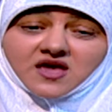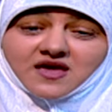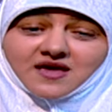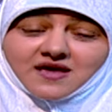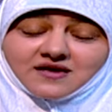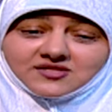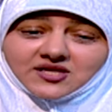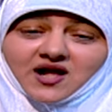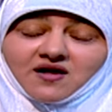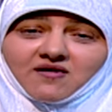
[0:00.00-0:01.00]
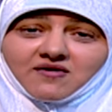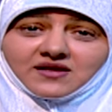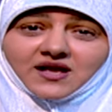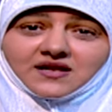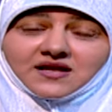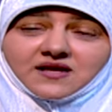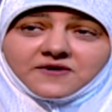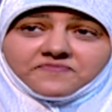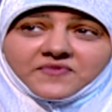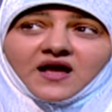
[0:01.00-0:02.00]
إيه، صراحه
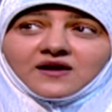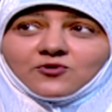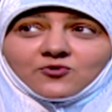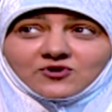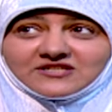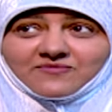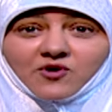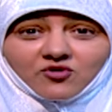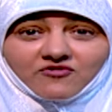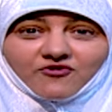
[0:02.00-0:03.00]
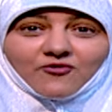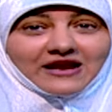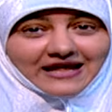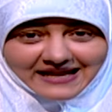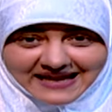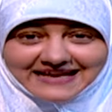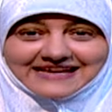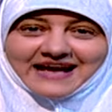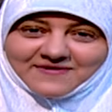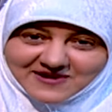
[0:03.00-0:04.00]
يعني هحكي لكم كذا موقف هو اللي
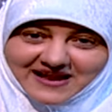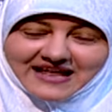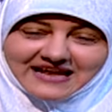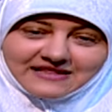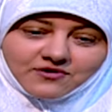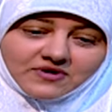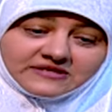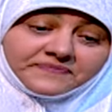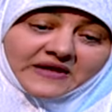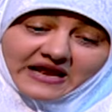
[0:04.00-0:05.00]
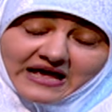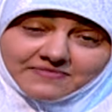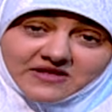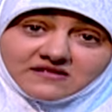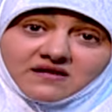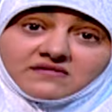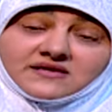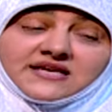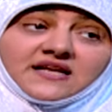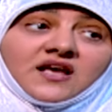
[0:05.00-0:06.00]
خلاني اعمل الحلقه دوت الحلقه بتاعت النهارده
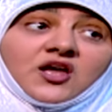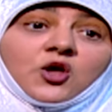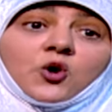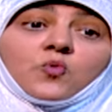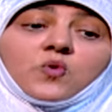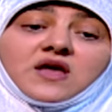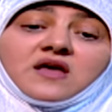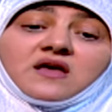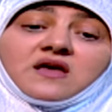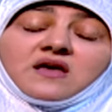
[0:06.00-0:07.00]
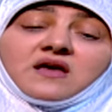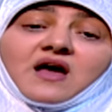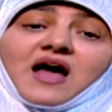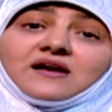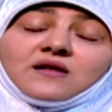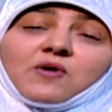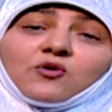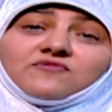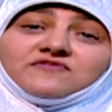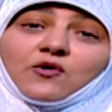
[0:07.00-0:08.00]
ديت وهحكي
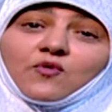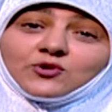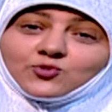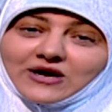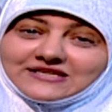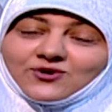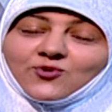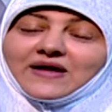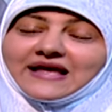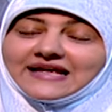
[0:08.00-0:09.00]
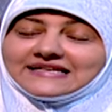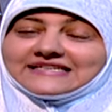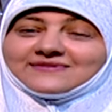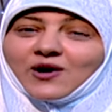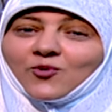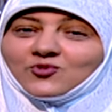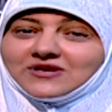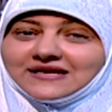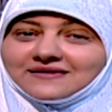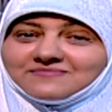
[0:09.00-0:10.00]
الموقف دوت وعايزاكم بقى ايه
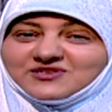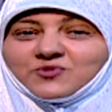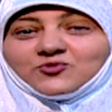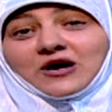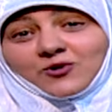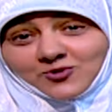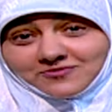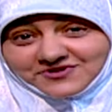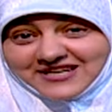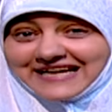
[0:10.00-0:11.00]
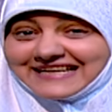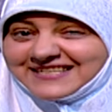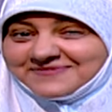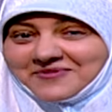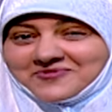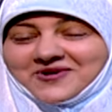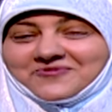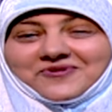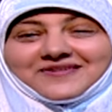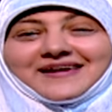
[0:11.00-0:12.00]
تسمعوني مش بودانكم مش عايزه حد يسمع بودان
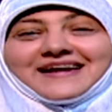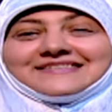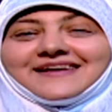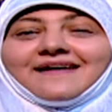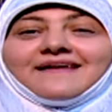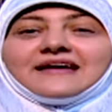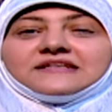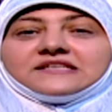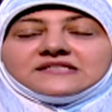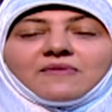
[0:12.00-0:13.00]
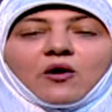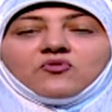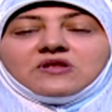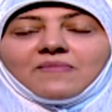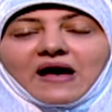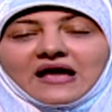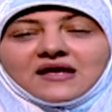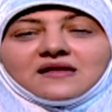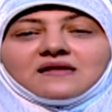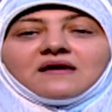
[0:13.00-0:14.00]
النهارده انا عايزه تسمعوني
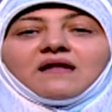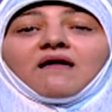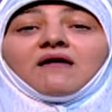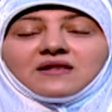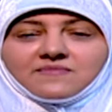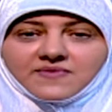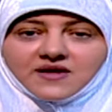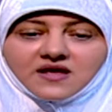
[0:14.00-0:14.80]
بعين القلب